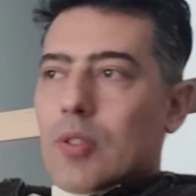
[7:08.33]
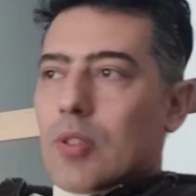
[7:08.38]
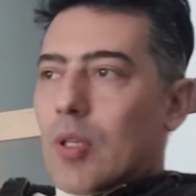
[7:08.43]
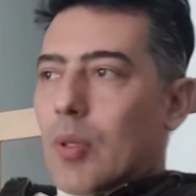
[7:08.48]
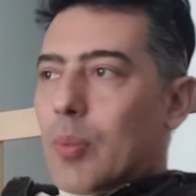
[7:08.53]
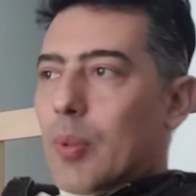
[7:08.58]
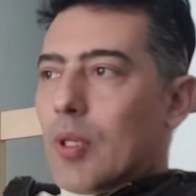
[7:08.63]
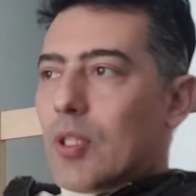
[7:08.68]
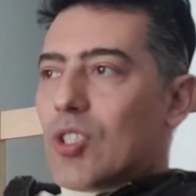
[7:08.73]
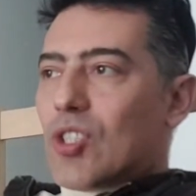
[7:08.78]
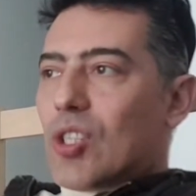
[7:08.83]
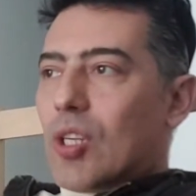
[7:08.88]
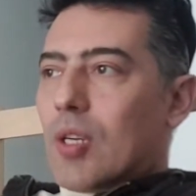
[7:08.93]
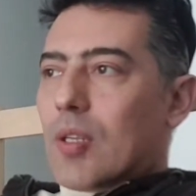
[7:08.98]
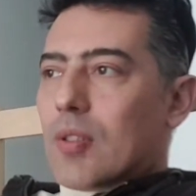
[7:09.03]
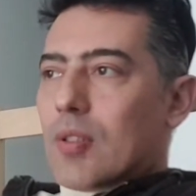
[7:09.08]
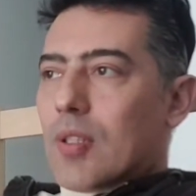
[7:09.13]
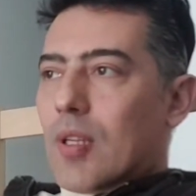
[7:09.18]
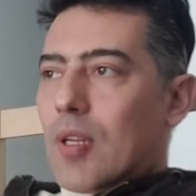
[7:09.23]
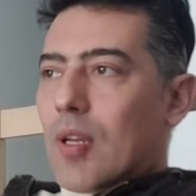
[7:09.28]
Tabii
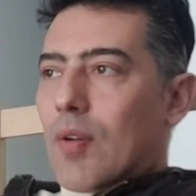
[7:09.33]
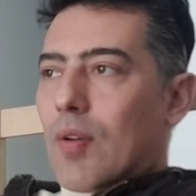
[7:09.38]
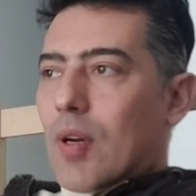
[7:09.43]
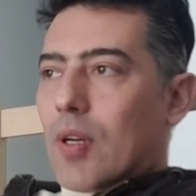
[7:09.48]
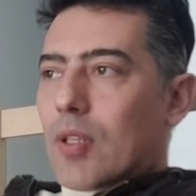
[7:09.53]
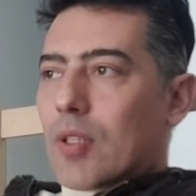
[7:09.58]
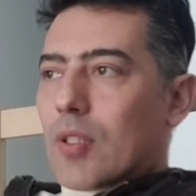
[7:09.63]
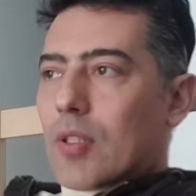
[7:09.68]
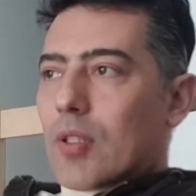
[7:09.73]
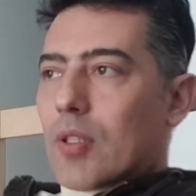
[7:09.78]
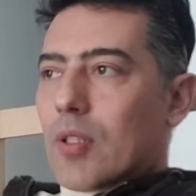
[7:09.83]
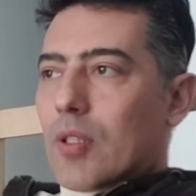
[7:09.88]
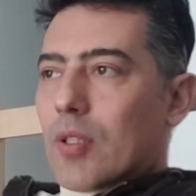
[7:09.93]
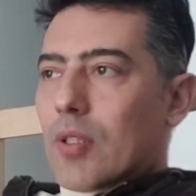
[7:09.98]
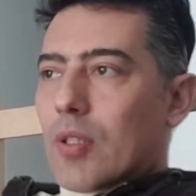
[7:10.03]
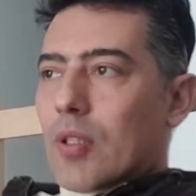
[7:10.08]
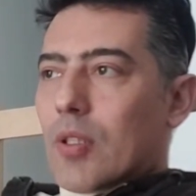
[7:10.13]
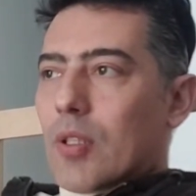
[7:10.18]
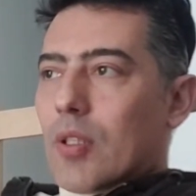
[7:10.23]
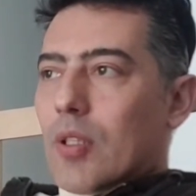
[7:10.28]
ciğerinde ne var?
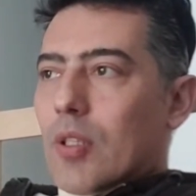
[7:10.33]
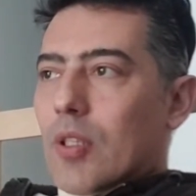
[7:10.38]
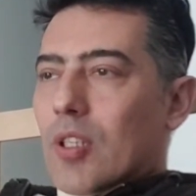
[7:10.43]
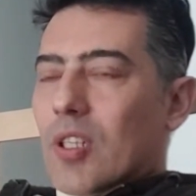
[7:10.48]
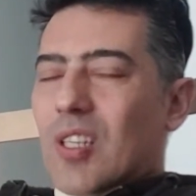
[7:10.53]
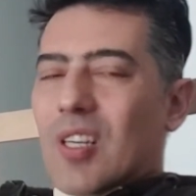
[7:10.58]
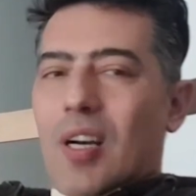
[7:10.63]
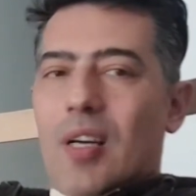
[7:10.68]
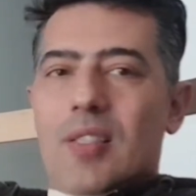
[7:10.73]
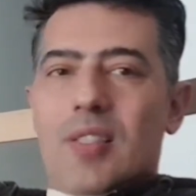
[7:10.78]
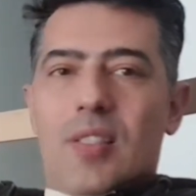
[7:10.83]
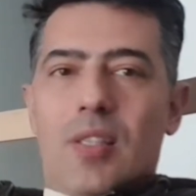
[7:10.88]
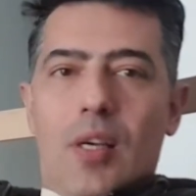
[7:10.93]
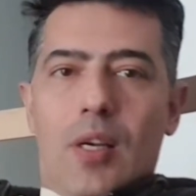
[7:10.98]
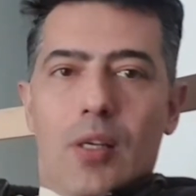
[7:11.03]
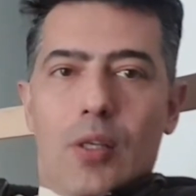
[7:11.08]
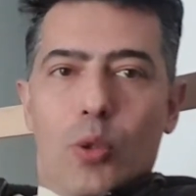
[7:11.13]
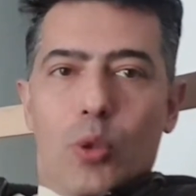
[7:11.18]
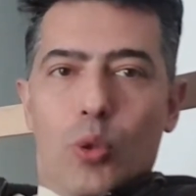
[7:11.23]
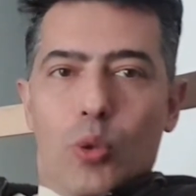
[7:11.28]

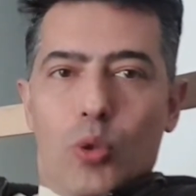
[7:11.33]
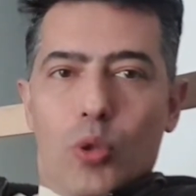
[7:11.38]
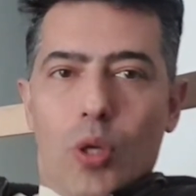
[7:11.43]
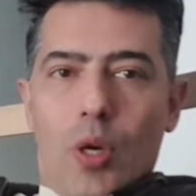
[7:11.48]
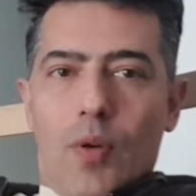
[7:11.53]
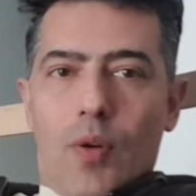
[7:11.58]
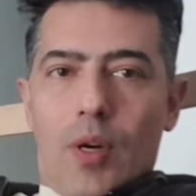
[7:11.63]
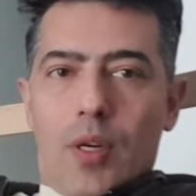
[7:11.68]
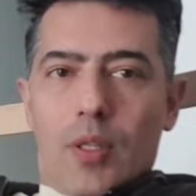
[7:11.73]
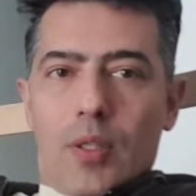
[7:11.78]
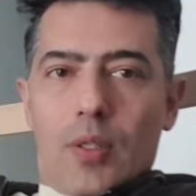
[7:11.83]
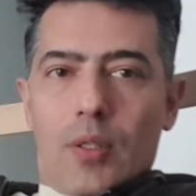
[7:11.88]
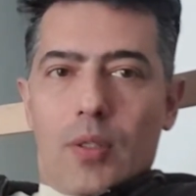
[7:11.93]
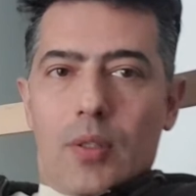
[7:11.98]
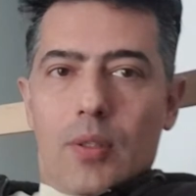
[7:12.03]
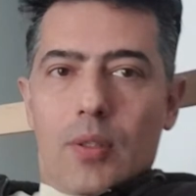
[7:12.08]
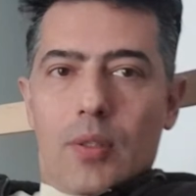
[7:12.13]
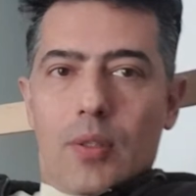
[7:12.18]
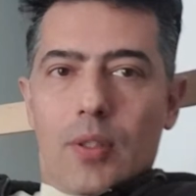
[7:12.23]
Kanserli hücre var.